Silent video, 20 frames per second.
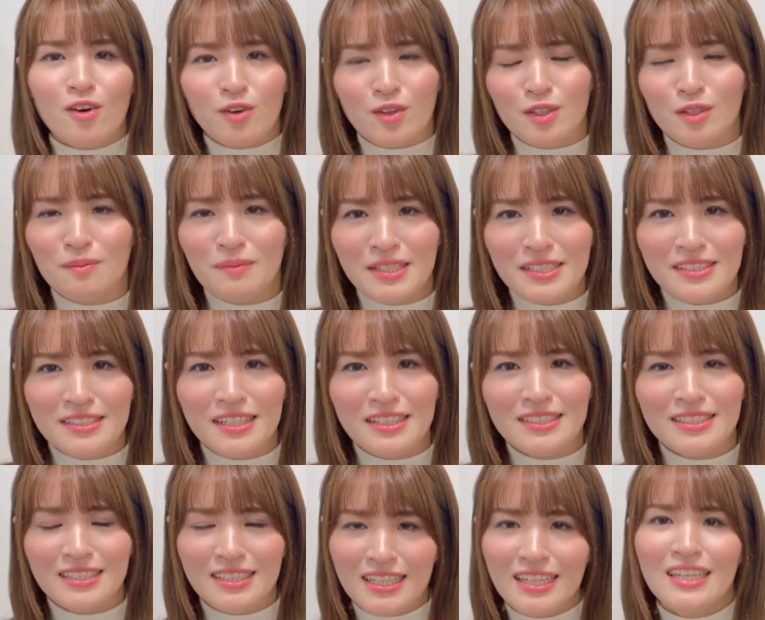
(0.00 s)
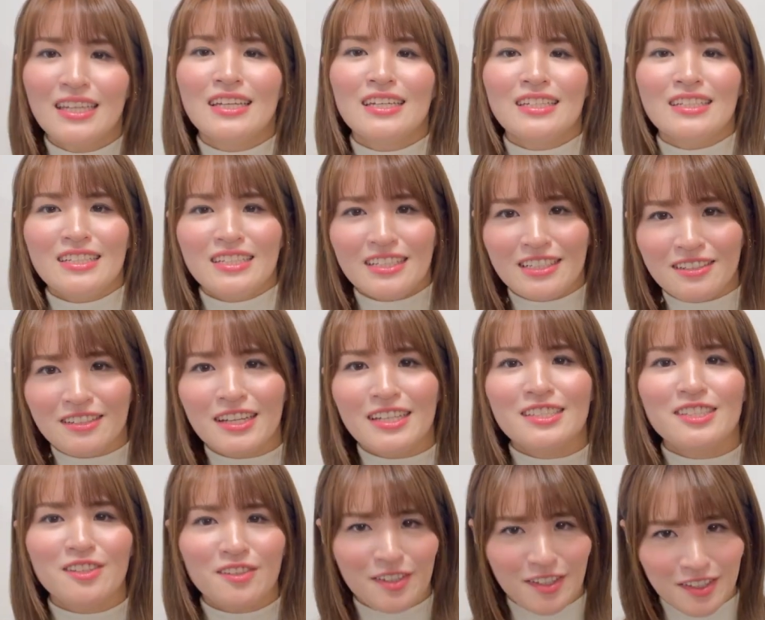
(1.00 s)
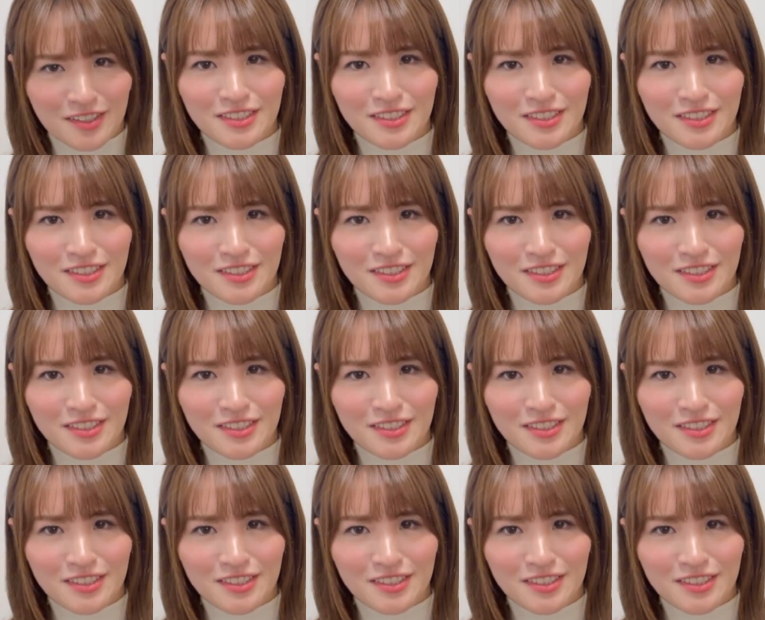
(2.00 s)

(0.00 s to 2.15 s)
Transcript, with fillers: ここのメッセージにリクエスト曲